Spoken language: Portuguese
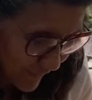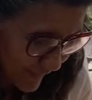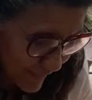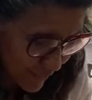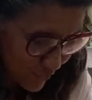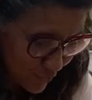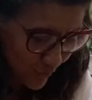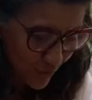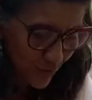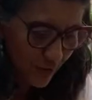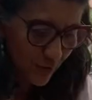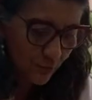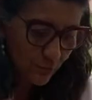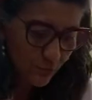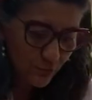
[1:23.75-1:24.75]
Deixa eu só
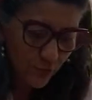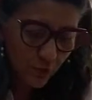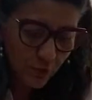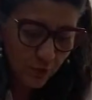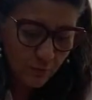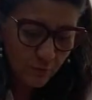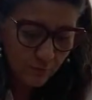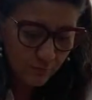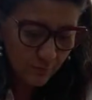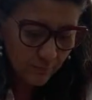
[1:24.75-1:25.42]
tirar o som.